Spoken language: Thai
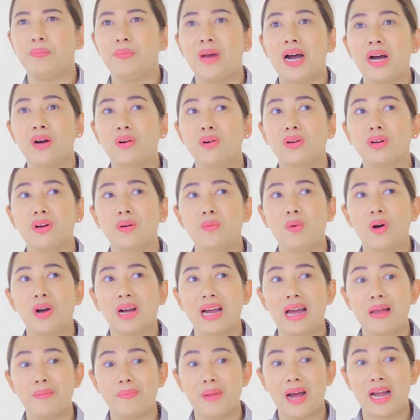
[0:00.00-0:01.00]
บางคนก็บอก
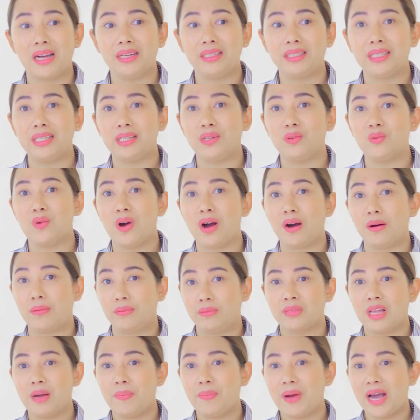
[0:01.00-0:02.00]
การผ่าลิสีดวง
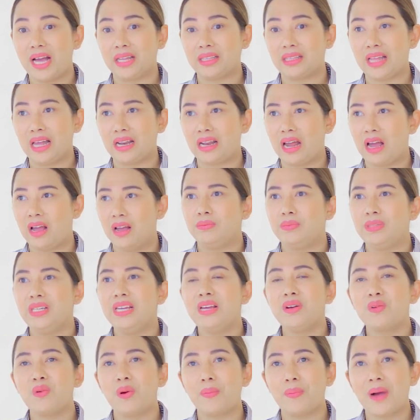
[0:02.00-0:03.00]
ถ้าผ่าตัดอ่ะ
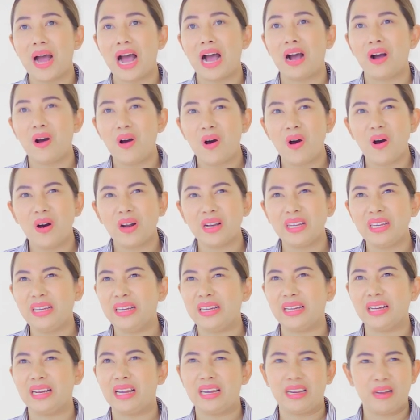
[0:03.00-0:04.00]
ยิ่งกว่าผ่าคลอด
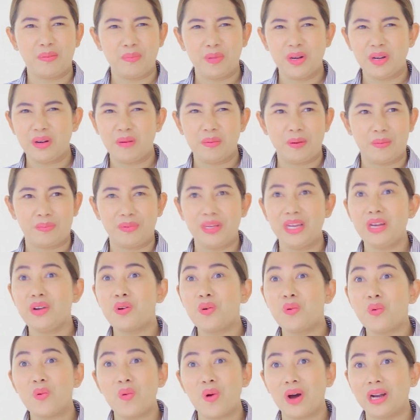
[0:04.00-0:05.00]
อีกอะไรเงี้ยพี่ก็แบบยิ่ง
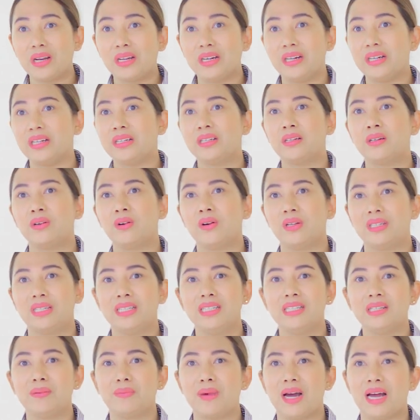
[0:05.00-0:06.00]
กลัวเลยก่อน
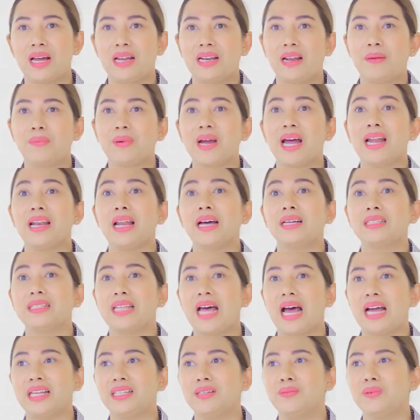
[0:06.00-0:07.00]
ที่จะมารับการรัก
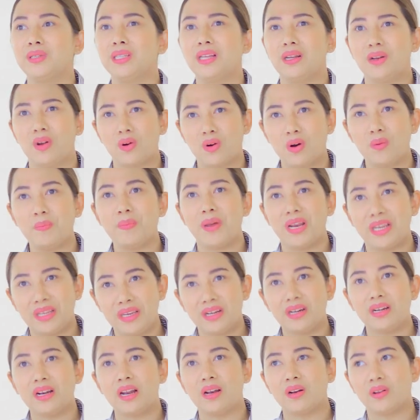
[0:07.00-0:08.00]
ษาใช่ไหมแต่เราก็เป็น
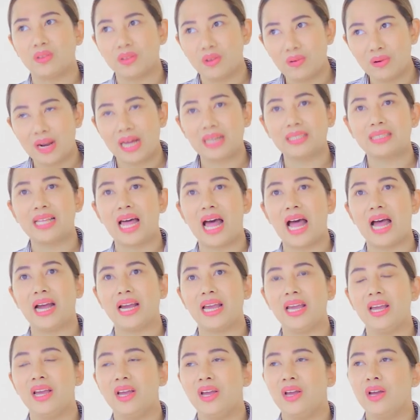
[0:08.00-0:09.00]
เยอะแล้วเราต้องรักษา
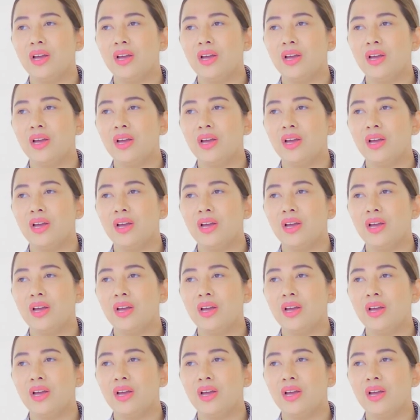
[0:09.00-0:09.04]
ไง